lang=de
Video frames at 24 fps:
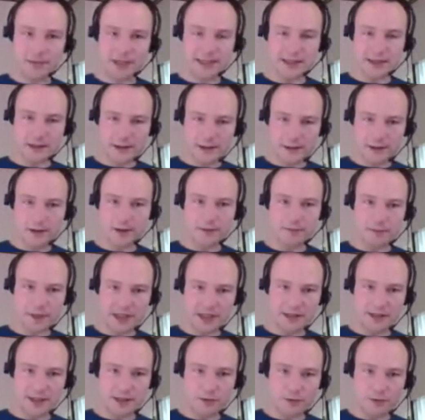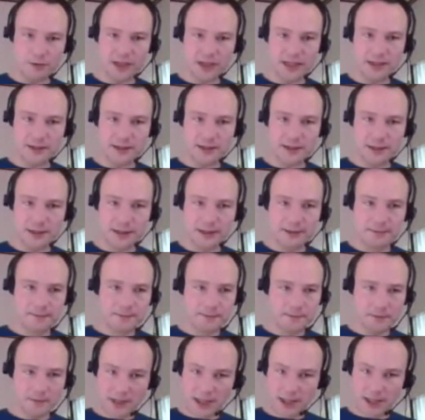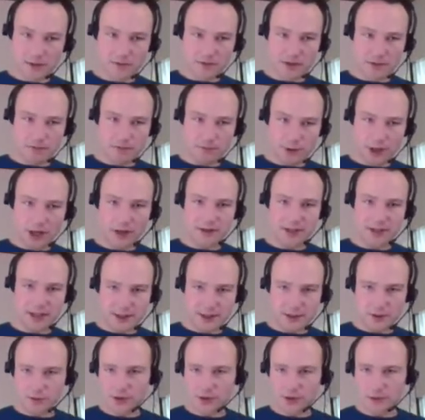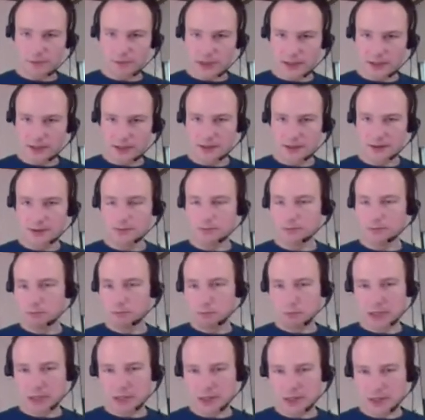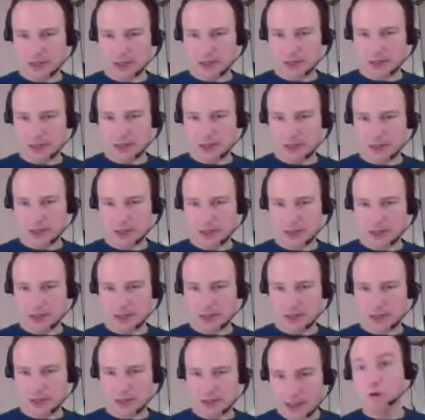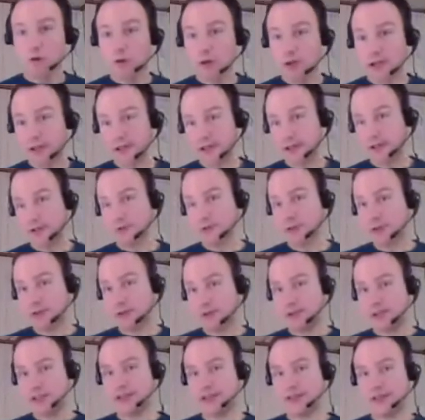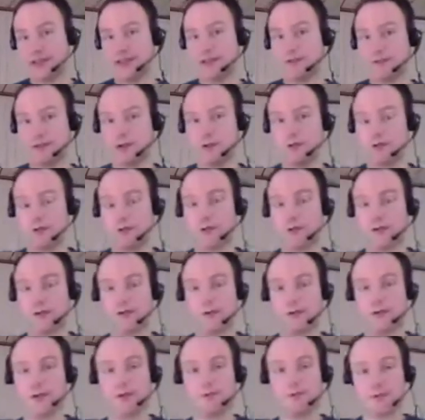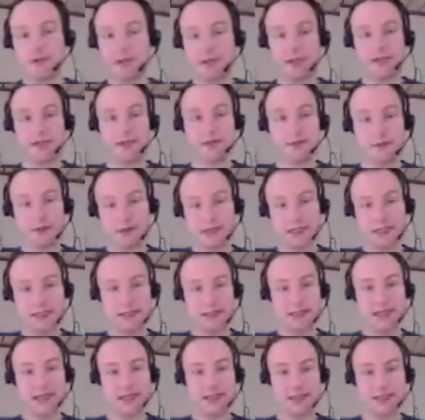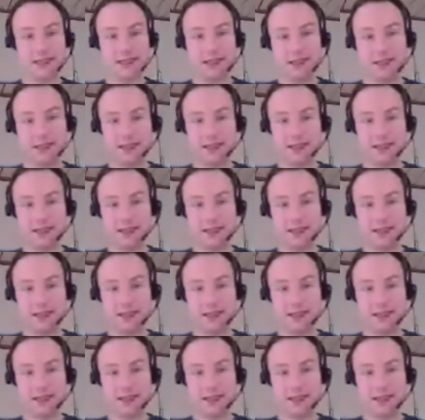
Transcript: Third-Party-Cookies. Also wenn ein Browser das unterbindet, ist das egal. Und es ist sogar noch DSGVO-konform. Ja, also euch kann da eigentlich gar nichts passieren. Ne?